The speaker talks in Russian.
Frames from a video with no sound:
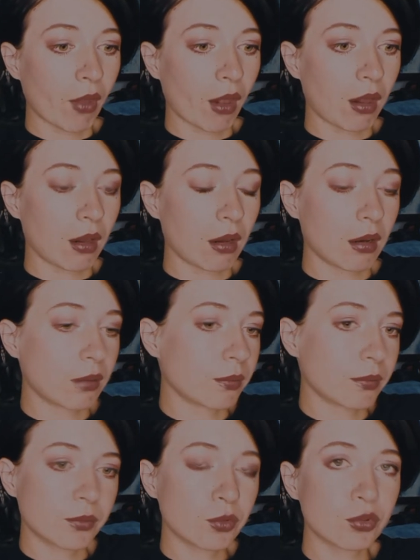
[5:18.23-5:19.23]
А,
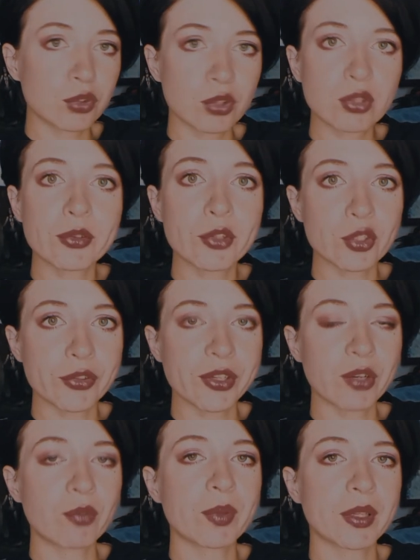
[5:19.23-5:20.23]
ну, что случилось?
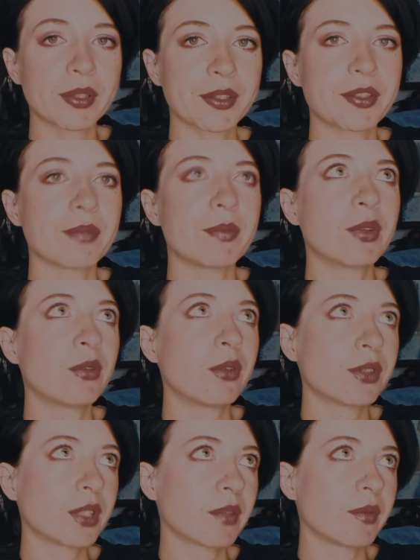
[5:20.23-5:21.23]
Я купила эти
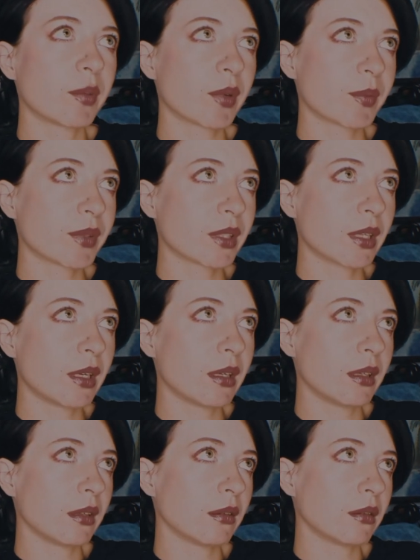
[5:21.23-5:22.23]
антибиотики, мне
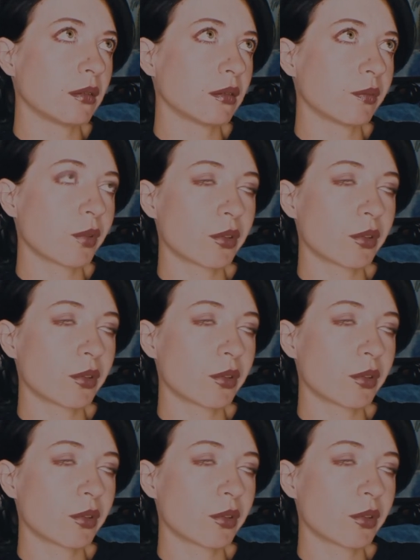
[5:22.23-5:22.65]
прописали а,